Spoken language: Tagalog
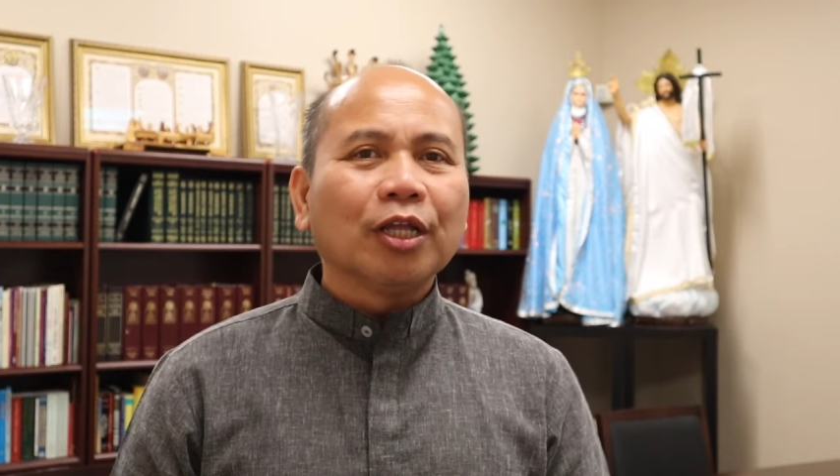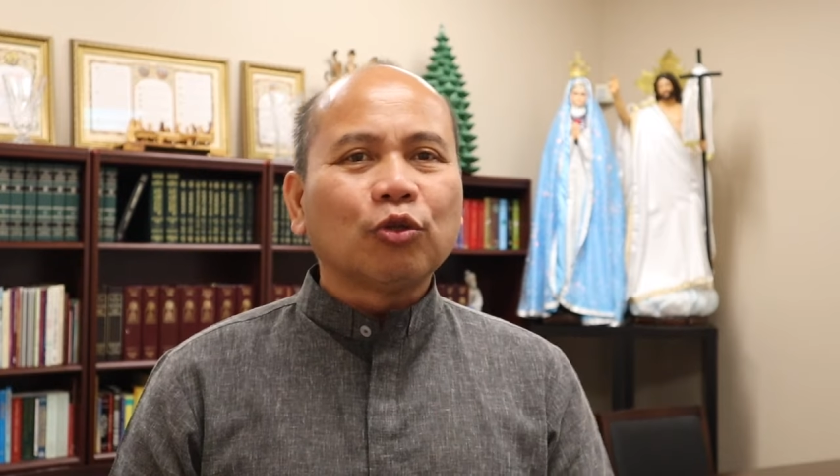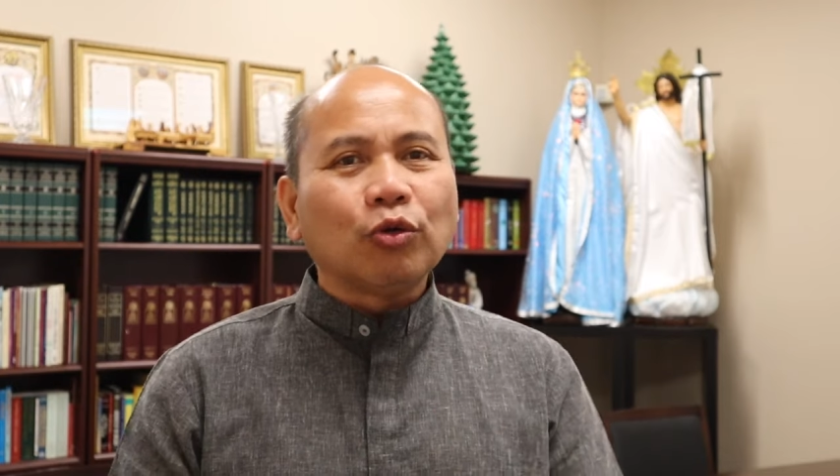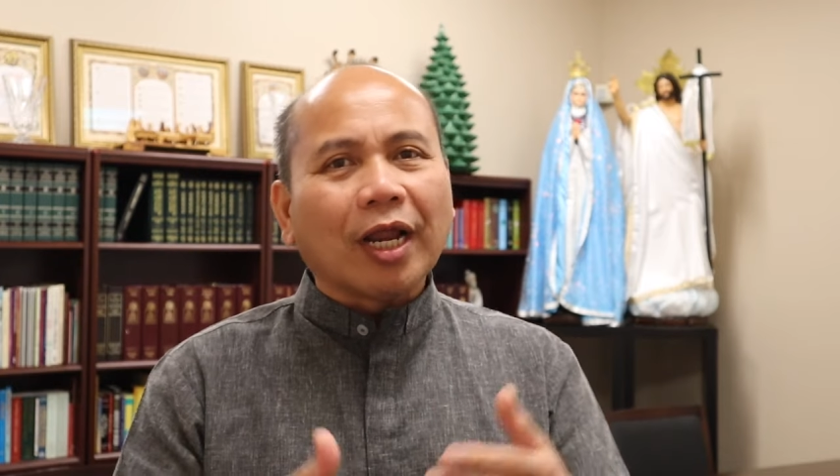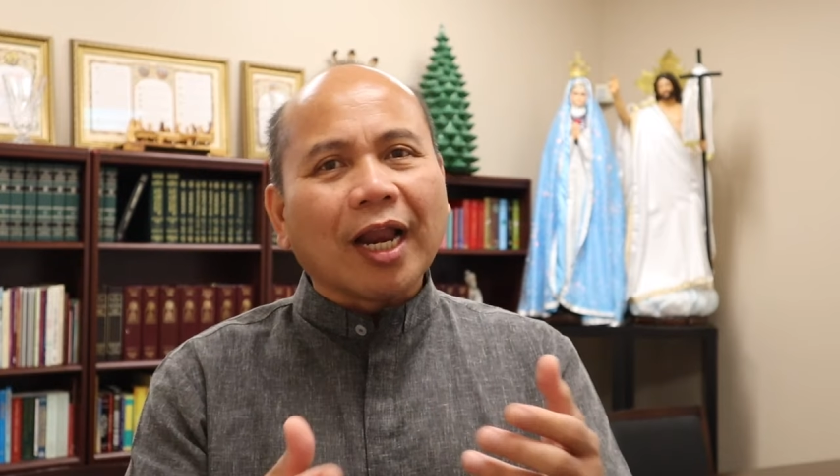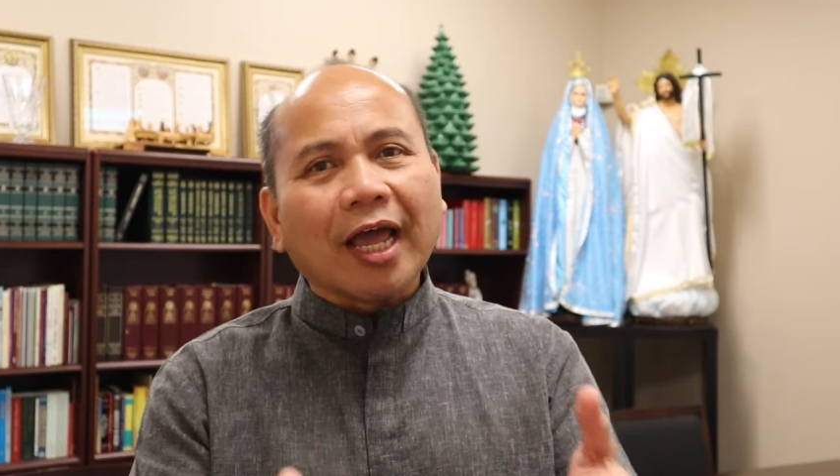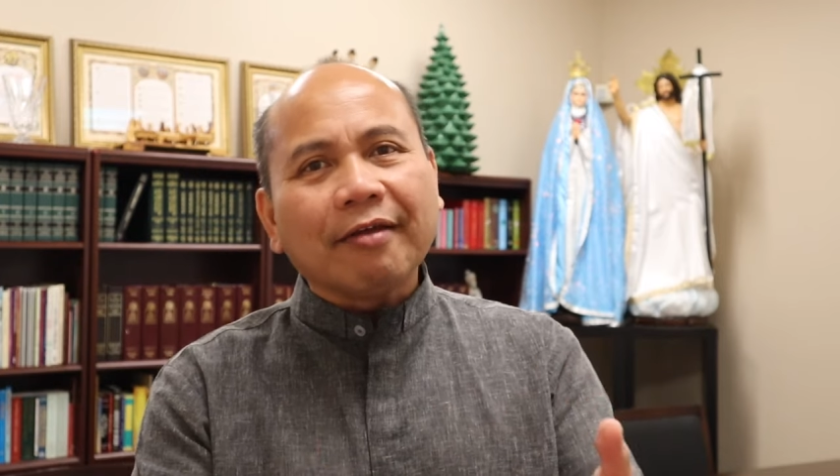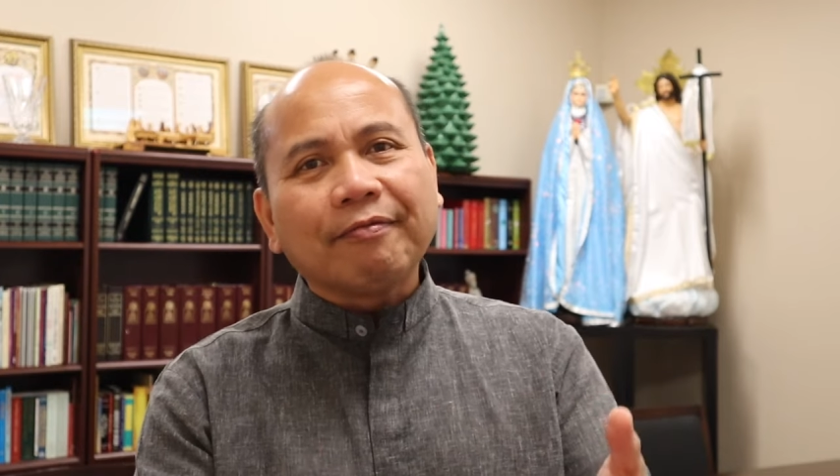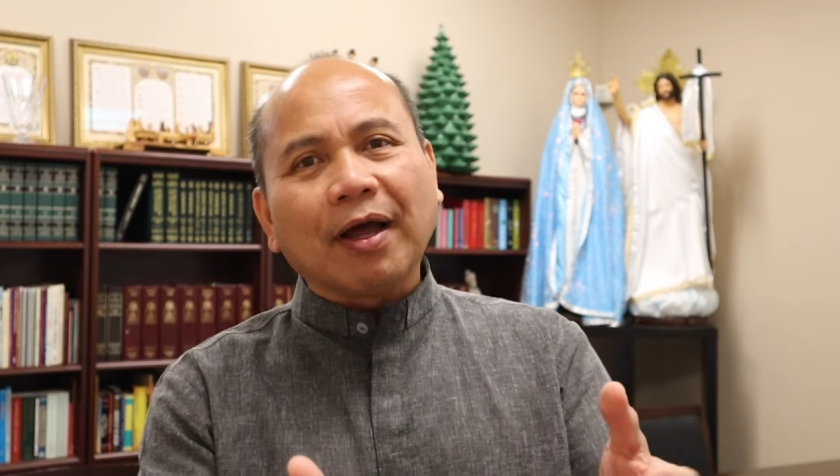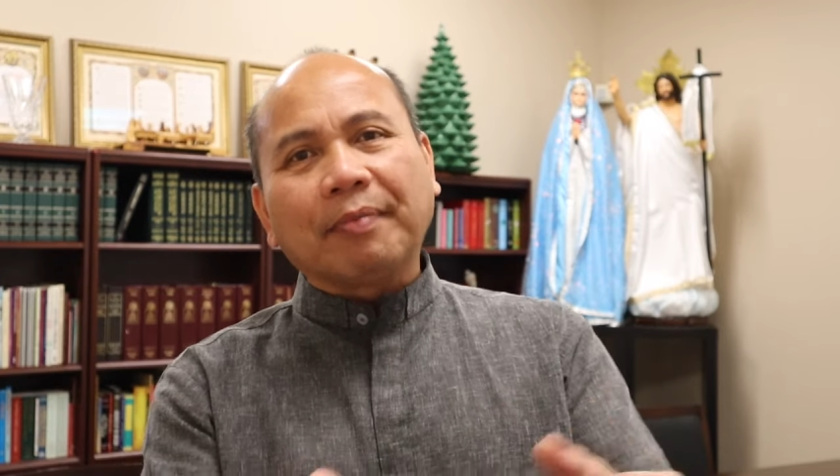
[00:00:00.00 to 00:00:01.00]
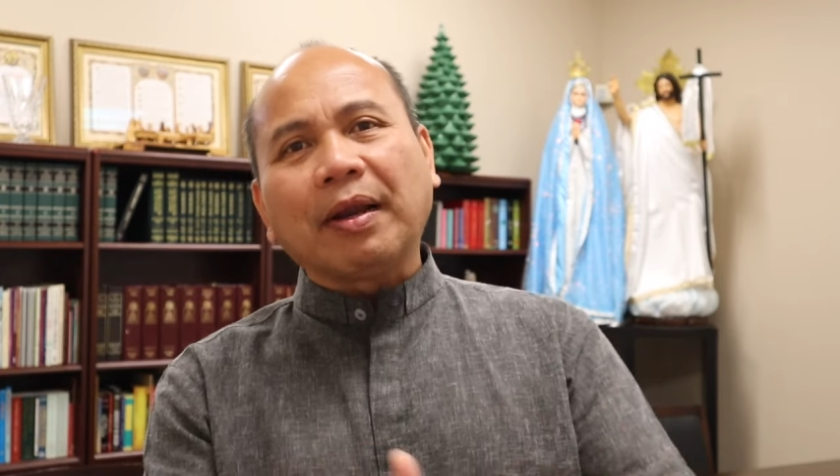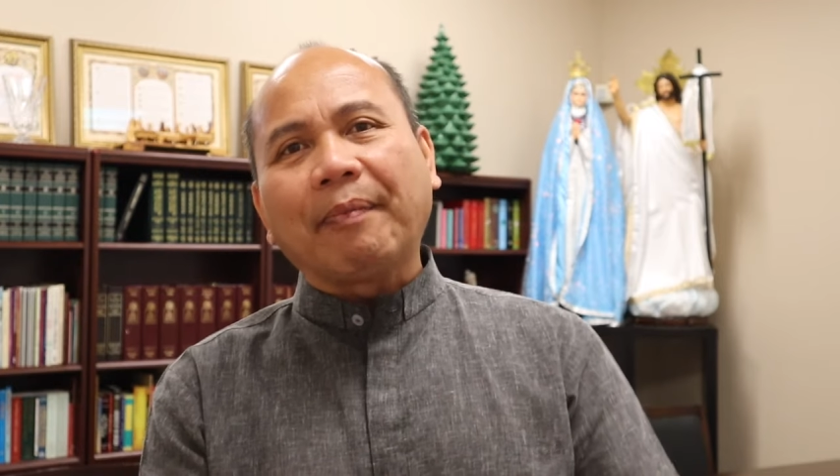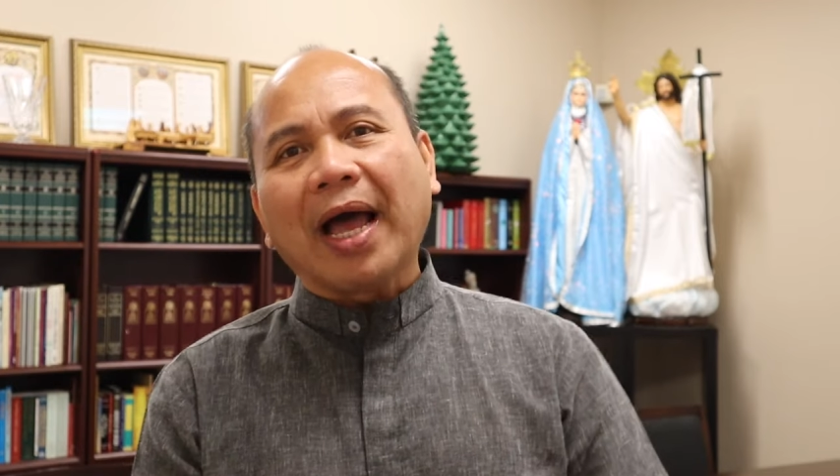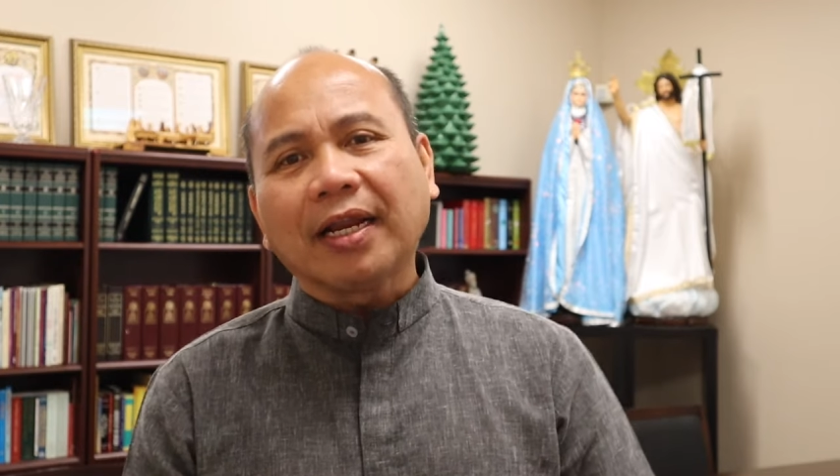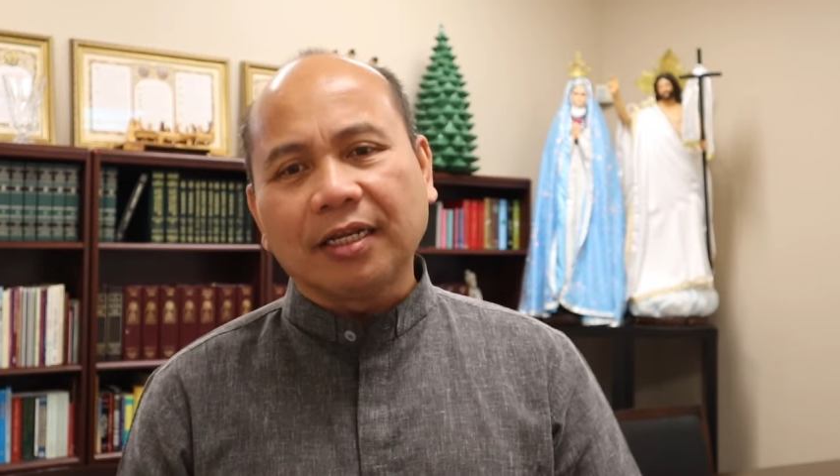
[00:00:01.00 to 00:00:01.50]
to the life of the
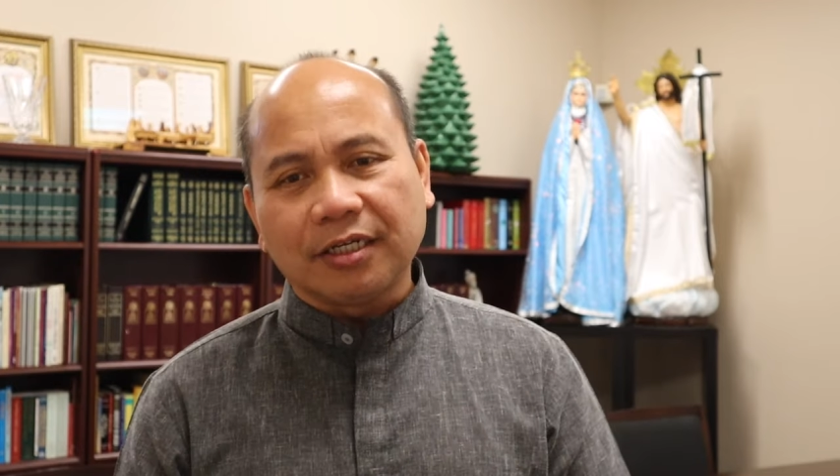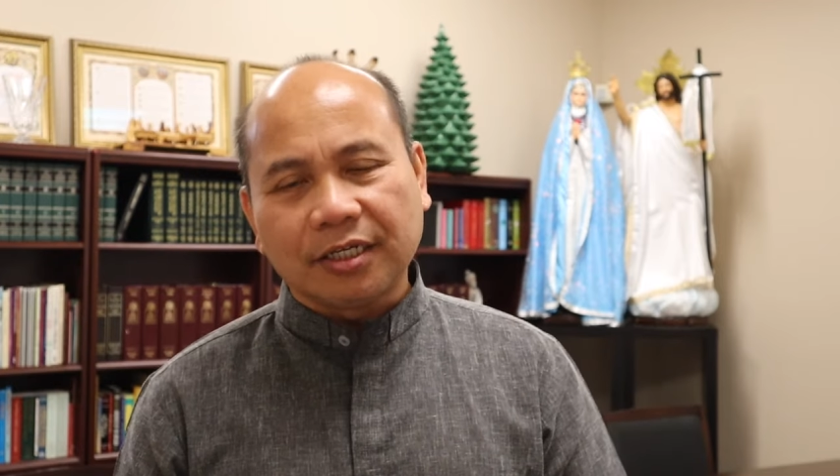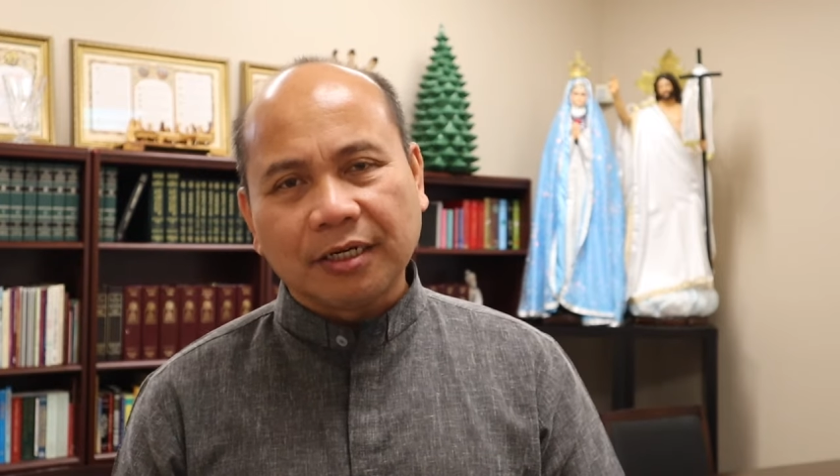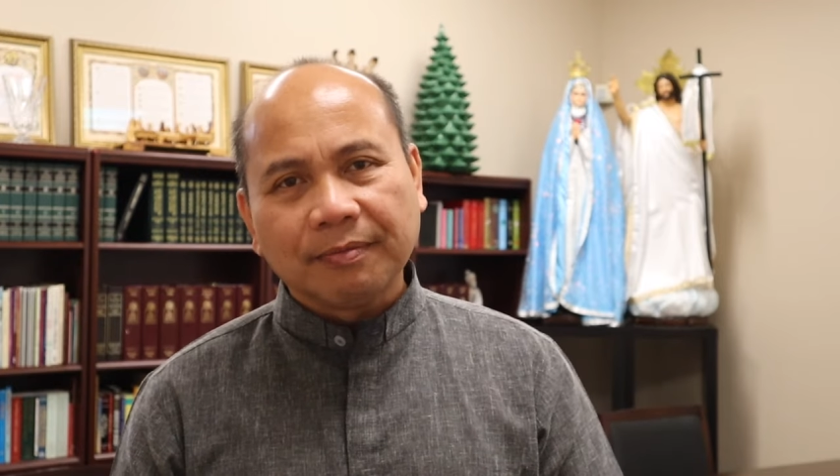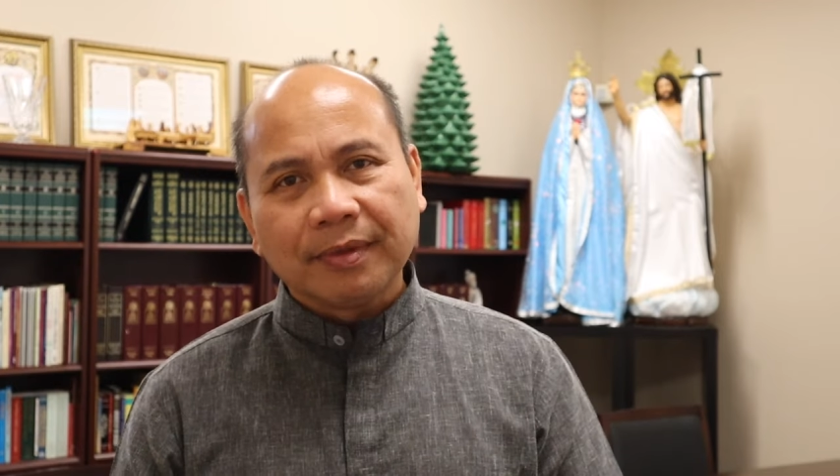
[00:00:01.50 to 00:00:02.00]
parish.